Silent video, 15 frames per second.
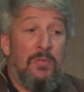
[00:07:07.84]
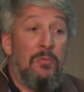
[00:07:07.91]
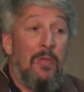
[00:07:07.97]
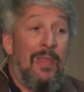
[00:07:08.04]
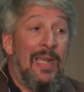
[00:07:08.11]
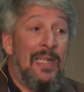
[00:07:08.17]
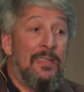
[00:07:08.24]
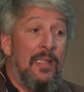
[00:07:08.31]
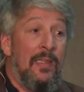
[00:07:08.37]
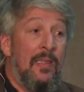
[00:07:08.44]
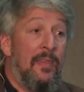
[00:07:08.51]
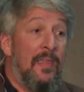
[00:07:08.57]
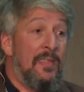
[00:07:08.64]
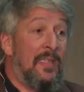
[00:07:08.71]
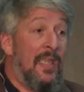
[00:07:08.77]
de las
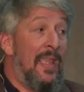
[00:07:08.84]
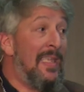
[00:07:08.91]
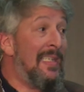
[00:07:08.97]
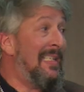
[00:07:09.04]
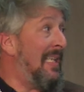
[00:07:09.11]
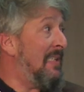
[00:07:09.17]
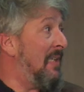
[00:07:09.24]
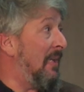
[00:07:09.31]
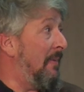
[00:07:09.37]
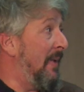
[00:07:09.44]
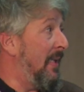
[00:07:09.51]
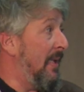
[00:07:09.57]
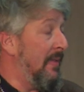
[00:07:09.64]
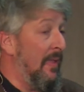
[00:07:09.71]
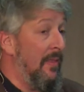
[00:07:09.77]
tendencias que hay es la
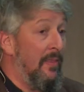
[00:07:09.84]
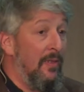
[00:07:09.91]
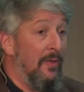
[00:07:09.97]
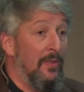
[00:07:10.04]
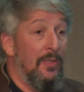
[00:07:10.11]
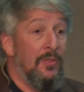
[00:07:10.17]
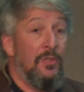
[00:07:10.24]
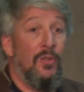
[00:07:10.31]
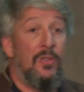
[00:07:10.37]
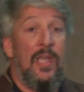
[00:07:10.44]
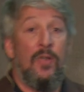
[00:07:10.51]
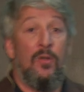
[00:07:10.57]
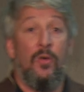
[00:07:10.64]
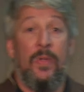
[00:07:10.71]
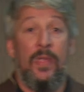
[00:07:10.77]
servitización. Yo
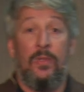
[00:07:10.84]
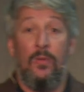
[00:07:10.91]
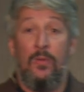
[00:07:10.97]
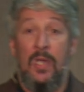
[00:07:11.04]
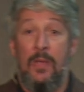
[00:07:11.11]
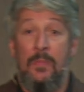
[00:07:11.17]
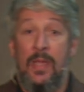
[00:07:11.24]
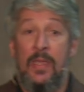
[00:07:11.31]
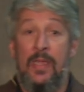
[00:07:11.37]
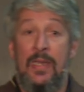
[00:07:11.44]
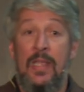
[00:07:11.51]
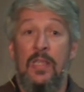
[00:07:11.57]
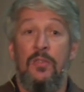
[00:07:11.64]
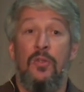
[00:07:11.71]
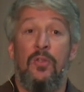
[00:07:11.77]
ya no vendo una
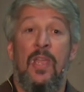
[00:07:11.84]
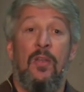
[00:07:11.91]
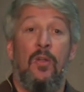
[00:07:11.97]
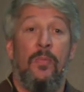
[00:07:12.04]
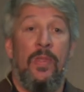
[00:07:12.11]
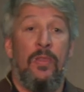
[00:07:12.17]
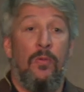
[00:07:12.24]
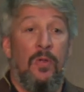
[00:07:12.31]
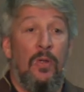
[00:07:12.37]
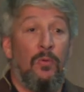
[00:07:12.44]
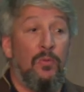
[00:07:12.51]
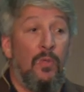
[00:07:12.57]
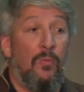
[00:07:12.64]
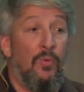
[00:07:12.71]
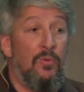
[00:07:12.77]
máquina, yo ya no vendo un
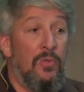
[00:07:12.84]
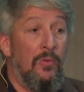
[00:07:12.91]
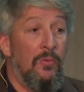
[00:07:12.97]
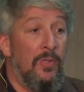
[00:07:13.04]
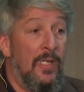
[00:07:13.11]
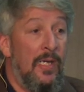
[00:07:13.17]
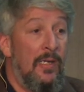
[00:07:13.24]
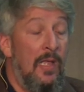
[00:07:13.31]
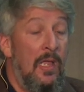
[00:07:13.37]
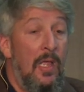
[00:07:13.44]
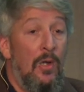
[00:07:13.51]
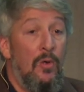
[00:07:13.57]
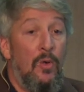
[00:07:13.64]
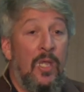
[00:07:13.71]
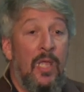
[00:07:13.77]
autobús o un tren,
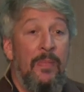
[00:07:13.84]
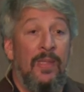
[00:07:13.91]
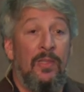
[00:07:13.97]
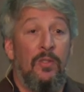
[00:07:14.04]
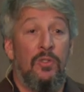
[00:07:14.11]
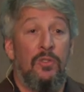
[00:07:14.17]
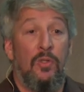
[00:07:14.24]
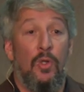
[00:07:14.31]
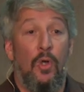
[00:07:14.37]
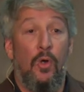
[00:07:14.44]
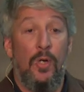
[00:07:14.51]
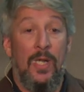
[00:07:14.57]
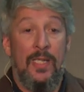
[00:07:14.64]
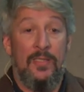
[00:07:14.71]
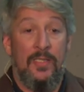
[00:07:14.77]
lo que vendo son
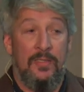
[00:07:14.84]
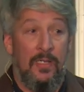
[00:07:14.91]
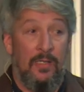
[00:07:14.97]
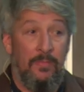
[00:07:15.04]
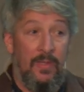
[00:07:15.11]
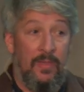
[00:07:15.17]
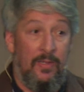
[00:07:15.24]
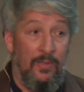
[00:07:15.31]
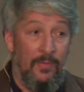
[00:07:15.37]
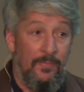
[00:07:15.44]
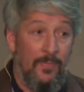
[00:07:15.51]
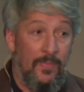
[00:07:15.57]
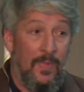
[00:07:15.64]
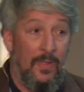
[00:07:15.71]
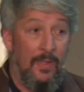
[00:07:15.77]
horas de servicio.
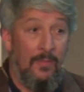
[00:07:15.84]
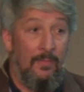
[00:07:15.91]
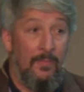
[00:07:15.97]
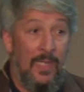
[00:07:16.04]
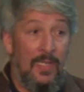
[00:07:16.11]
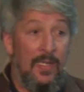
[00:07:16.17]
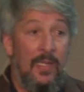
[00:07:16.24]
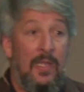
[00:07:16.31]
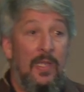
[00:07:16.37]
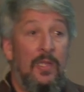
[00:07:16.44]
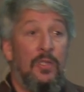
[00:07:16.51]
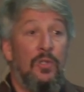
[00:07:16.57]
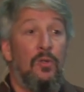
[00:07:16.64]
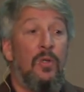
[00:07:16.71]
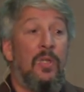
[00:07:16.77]
¿vale?
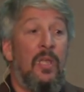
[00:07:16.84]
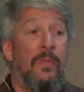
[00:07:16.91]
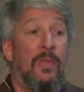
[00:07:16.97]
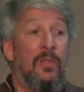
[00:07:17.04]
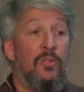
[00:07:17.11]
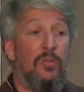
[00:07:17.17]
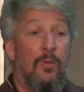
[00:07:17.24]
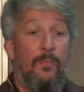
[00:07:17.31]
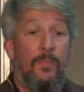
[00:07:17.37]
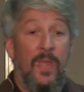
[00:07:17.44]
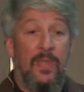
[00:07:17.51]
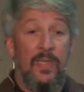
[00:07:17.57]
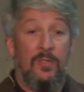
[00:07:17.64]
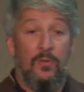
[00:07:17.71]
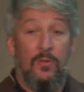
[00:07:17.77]
Yo lo que vendo son
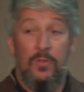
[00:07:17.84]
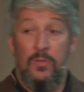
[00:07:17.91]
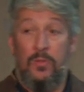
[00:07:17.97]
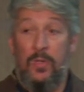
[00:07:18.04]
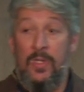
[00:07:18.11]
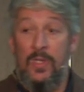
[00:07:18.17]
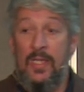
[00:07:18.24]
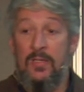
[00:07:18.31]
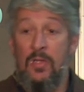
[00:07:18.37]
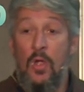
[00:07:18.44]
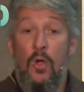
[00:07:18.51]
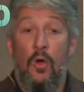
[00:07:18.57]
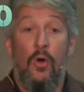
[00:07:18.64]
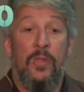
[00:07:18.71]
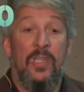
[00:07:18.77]
piezas construidas
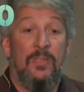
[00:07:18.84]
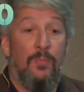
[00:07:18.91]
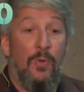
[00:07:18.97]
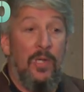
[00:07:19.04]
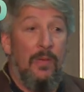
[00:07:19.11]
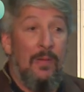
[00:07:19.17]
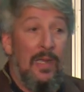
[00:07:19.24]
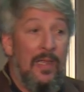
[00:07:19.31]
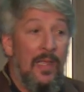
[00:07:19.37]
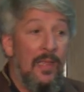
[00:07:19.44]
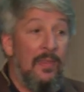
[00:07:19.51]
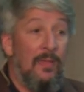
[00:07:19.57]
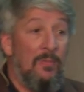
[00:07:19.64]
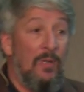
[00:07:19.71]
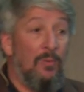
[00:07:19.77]
o disponibilidad
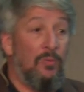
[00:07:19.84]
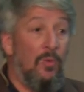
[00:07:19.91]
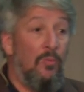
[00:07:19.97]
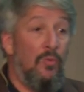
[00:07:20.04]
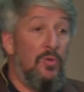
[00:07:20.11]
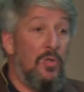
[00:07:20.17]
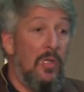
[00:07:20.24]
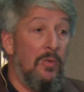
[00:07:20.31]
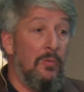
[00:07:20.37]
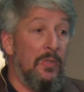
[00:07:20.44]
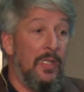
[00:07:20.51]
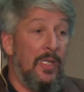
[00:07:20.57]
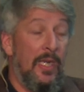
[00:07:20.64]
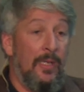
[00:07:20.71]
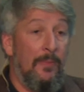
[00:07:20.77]
de un autobús o de un
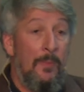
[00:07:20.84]
tren